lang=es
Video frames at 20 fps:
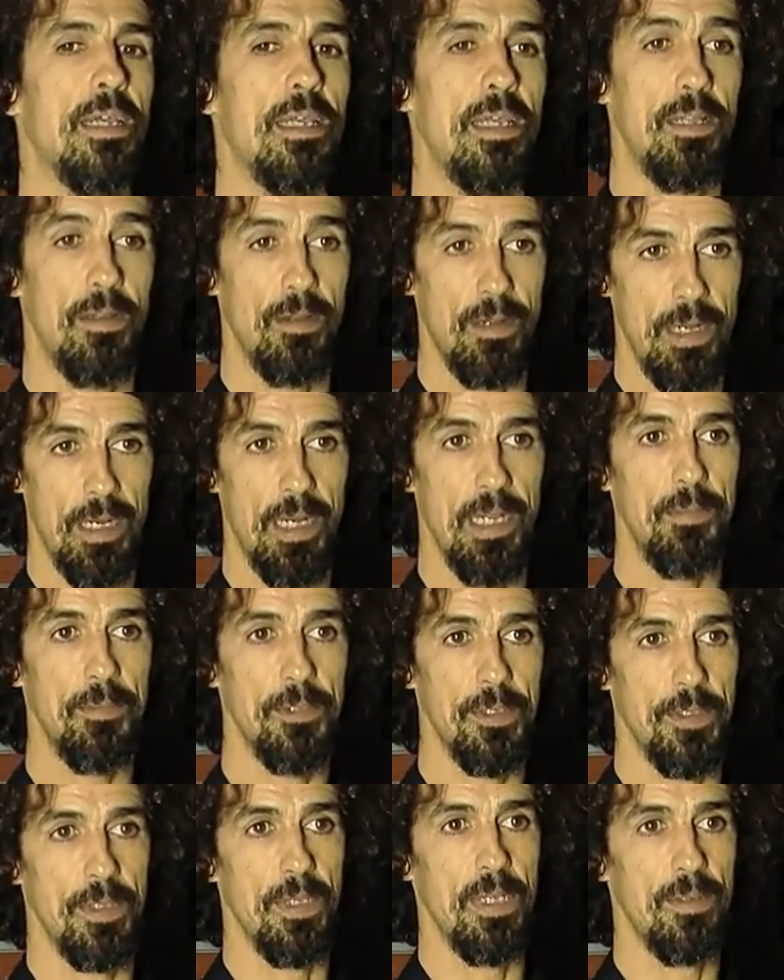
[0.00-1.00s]
y lo
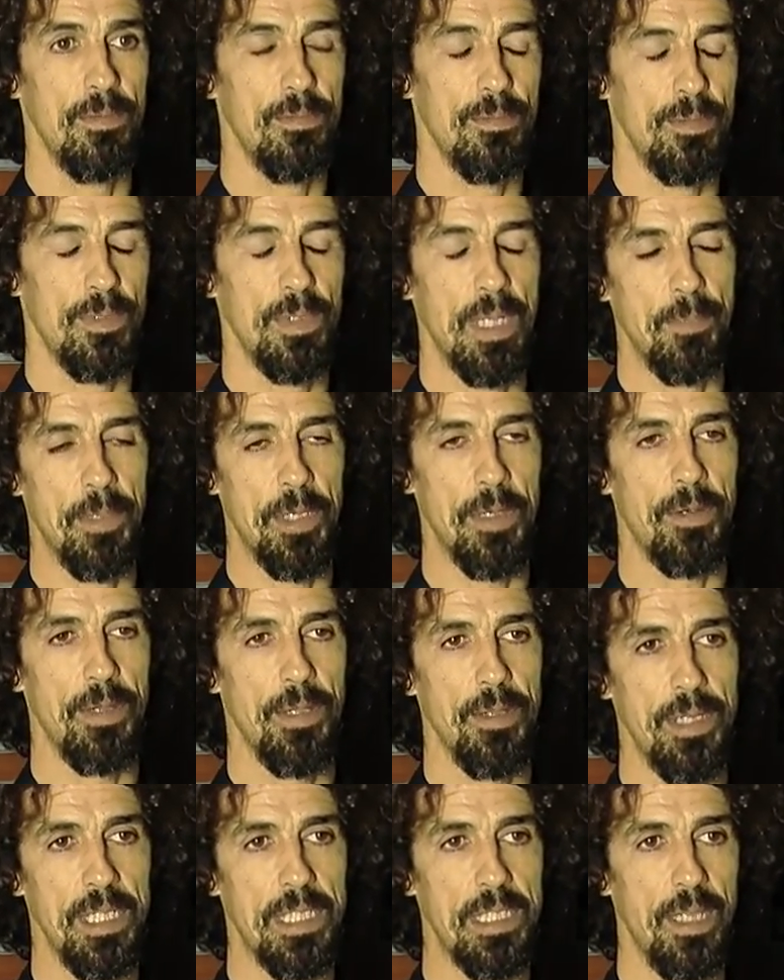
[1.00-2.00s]
ganamos, eh, un amigo
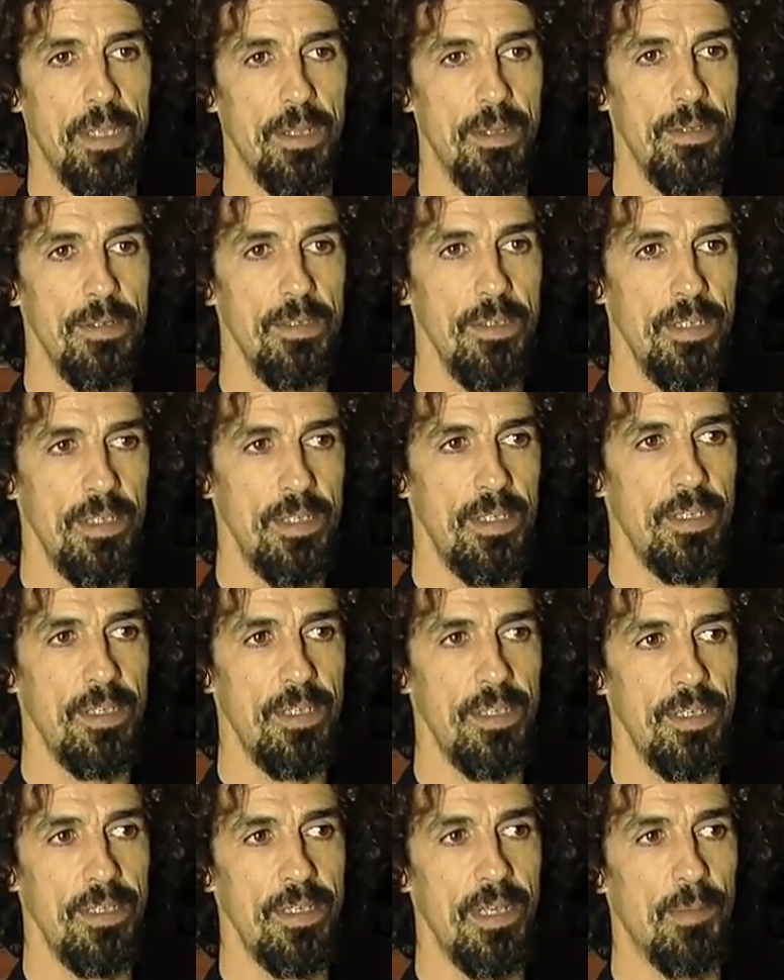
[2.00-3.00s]
guionista y yo,
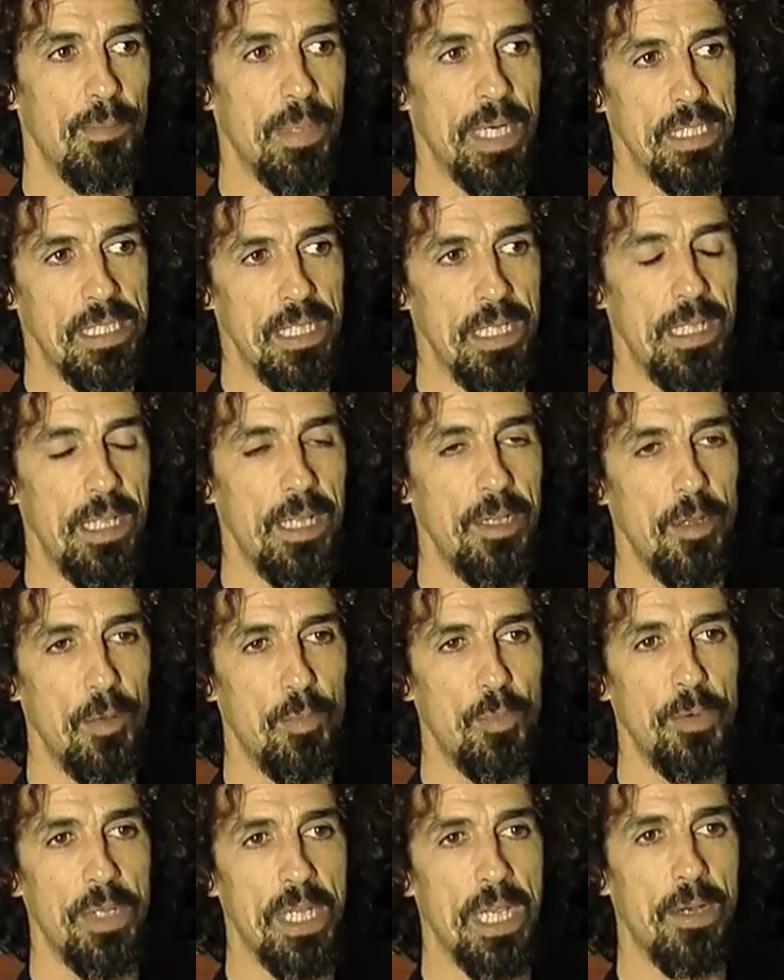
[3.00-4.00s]
y a partir de ahí nos
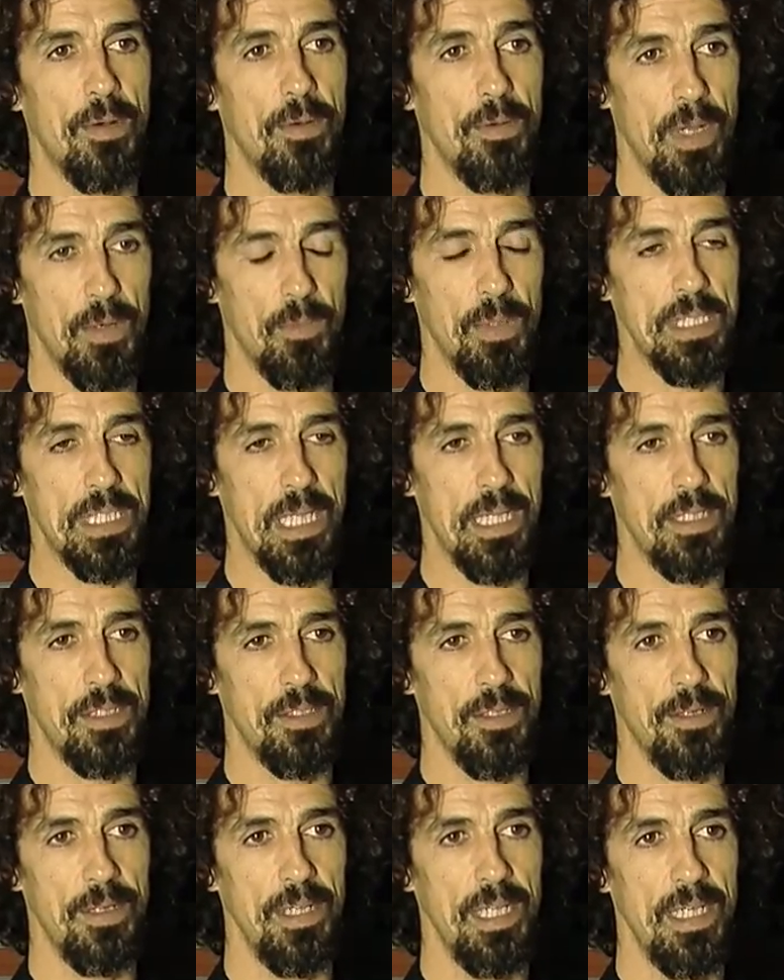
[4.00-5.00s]
publicaron unas cuantas
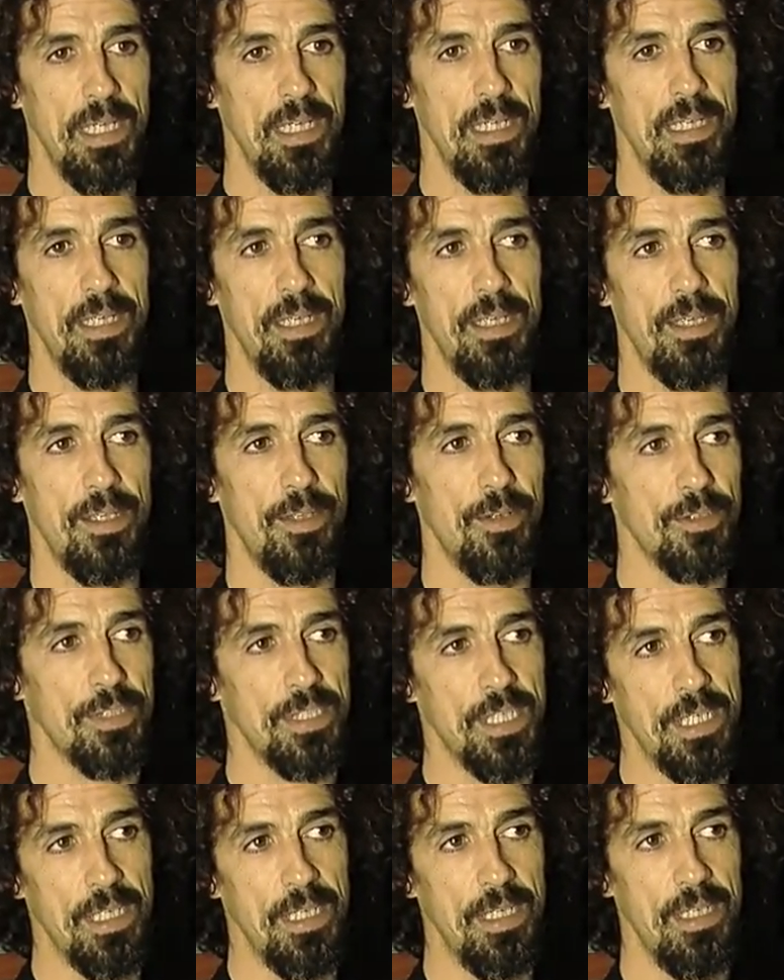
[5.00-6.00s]
historias y yo
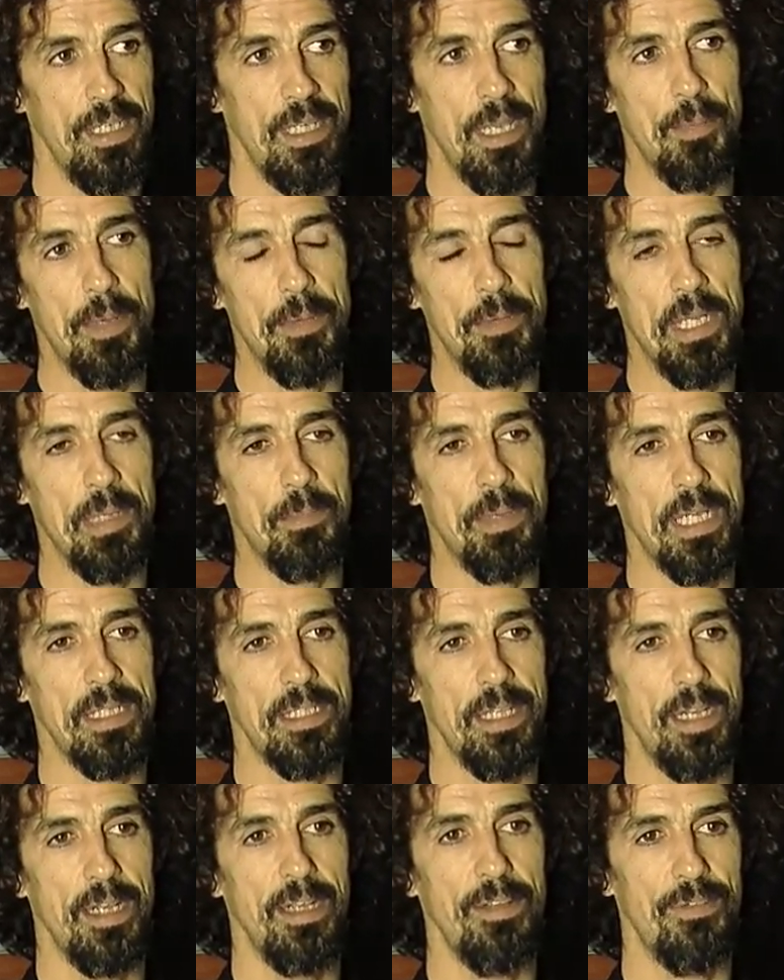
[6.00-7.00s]
seguí, ya me vine para
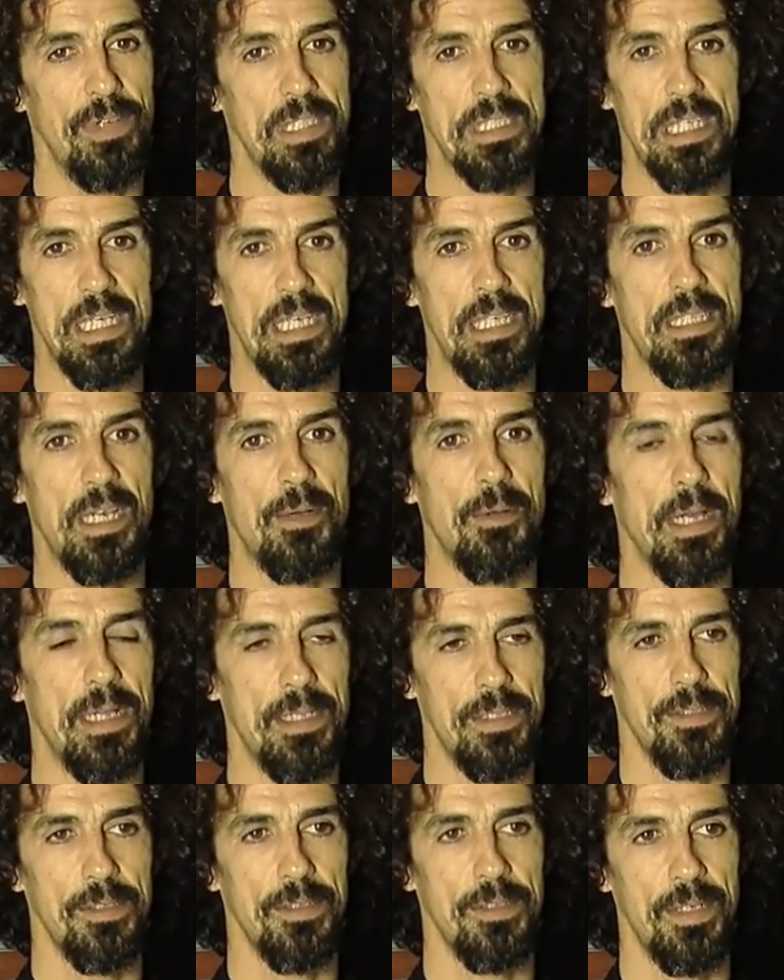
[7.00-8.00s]
Tenerife, seguí
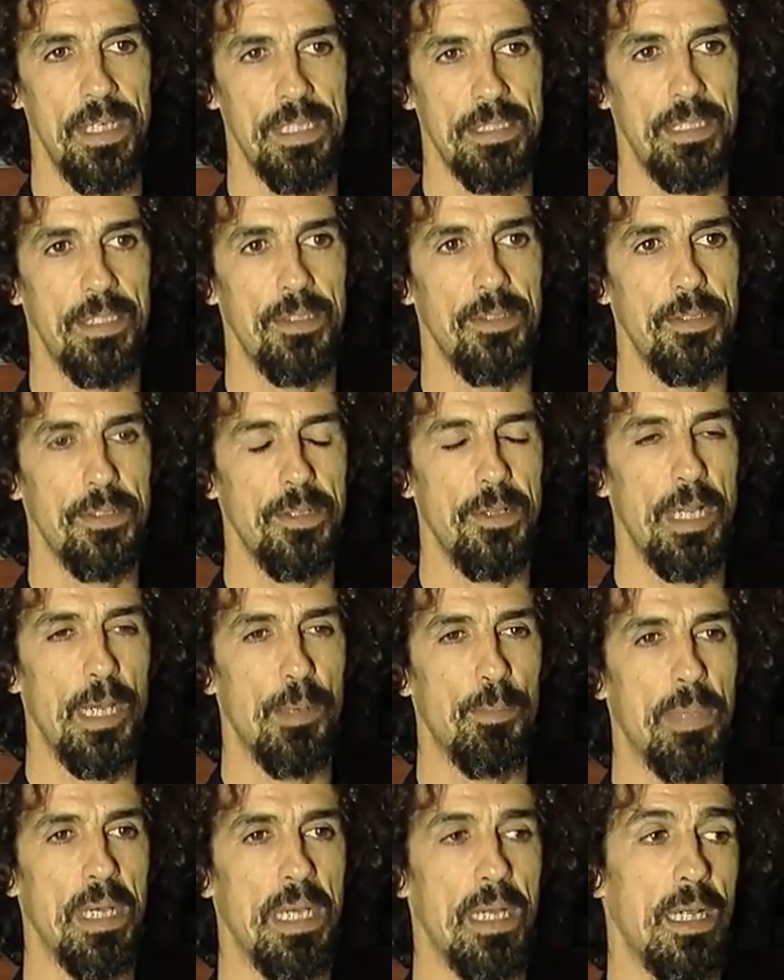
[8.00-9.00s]
trabajando, haciendo historias
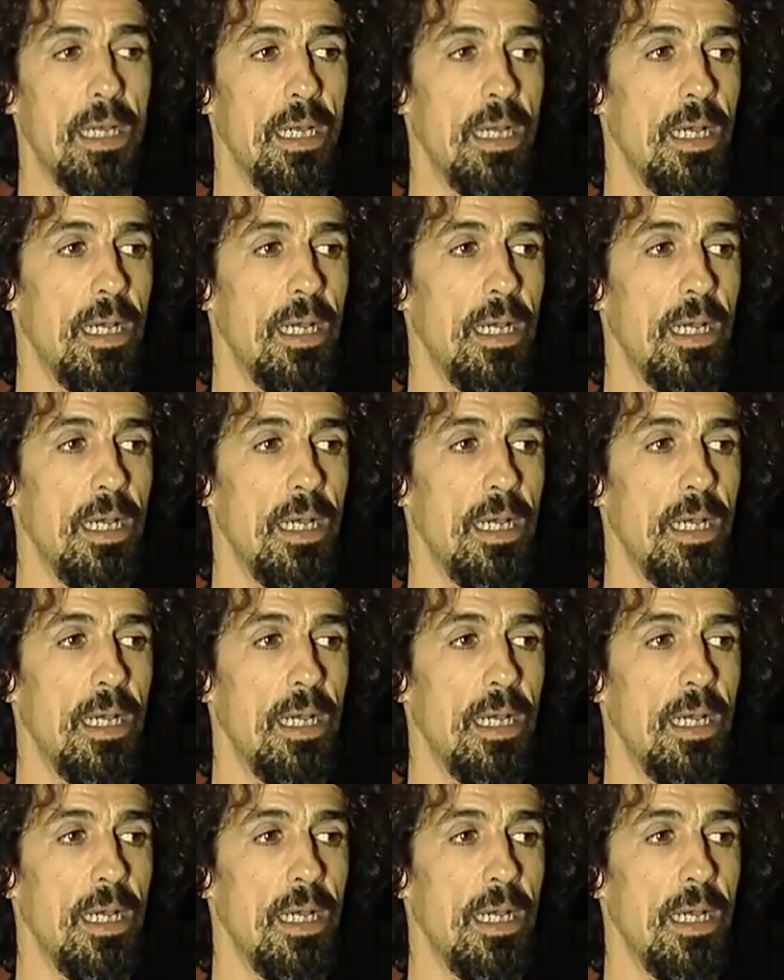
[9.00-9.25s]
para,